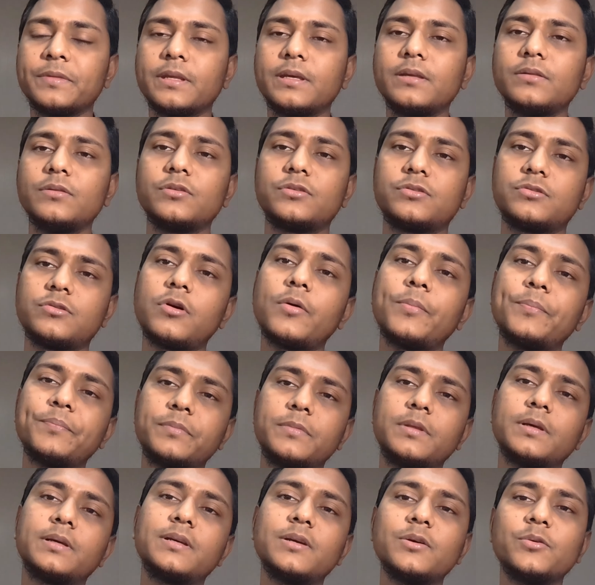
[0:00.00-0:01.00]
কিন্তু সব
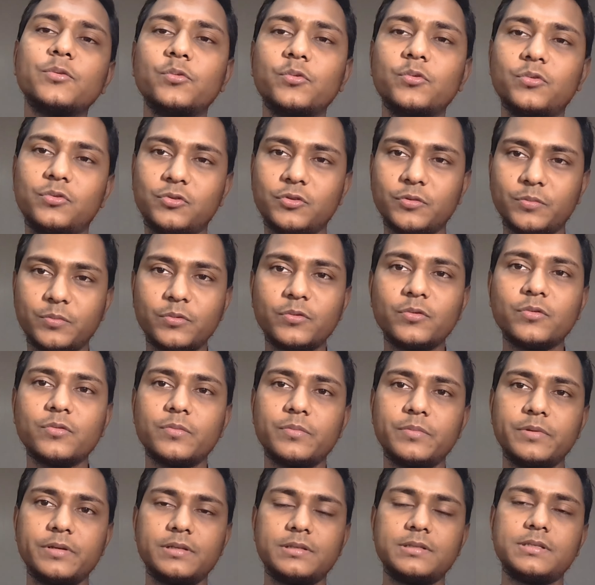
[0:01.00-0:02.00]
থেকে গুরুত্বপূর্ণ
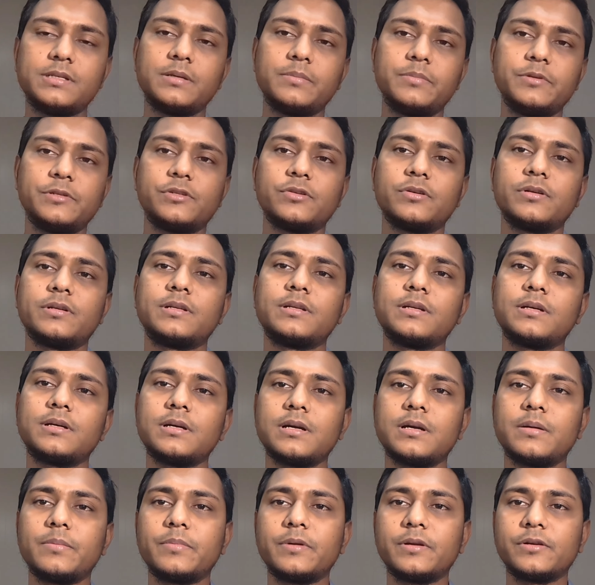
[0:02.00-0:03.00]
যে বিষয়টা
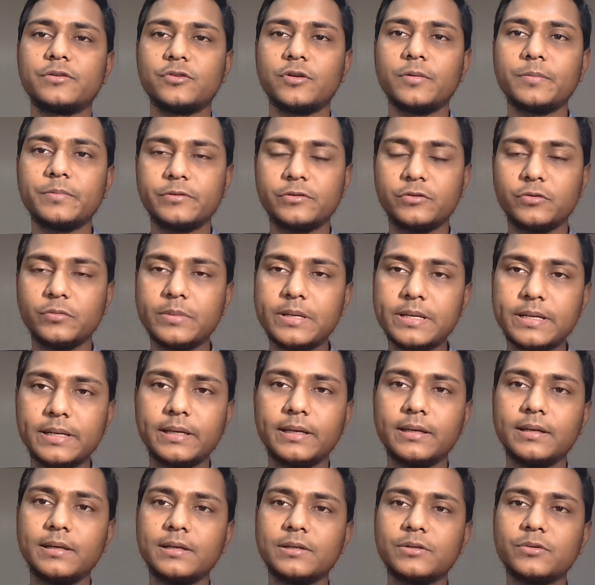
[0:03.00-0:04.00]
আমরা সব সময়
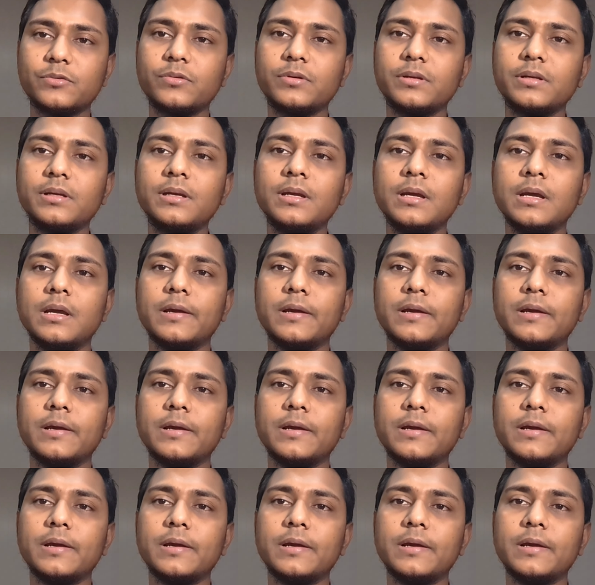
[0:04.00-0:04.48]
নেগলেক্ট করি